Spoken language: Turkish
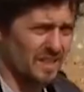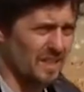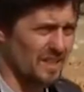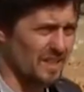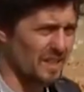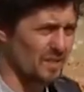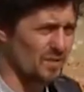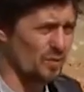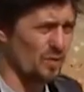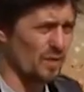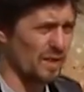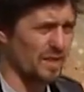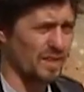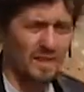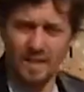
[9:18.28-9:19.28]
dayayarak
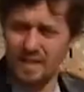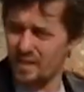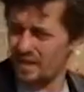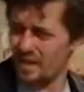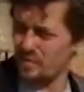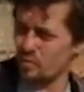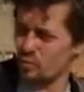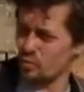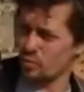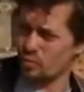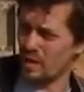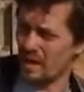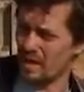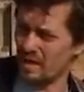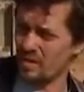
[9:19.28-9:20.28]
güvenlik haline almış.
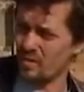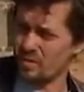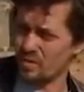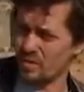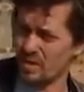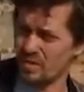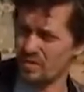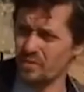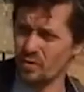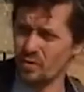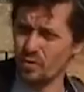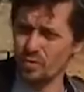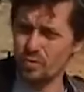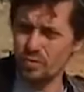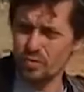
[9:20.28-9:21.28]
Surlarla o tarafı
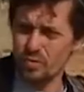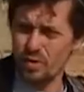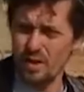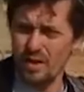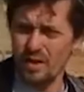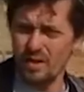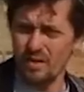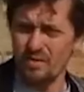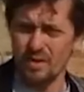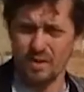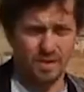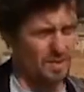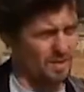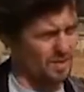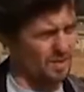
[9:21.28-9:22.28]
korumuş
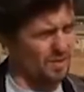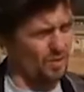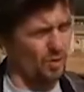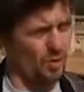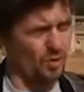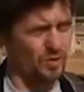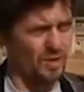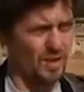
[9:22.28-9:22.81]
ve e, ön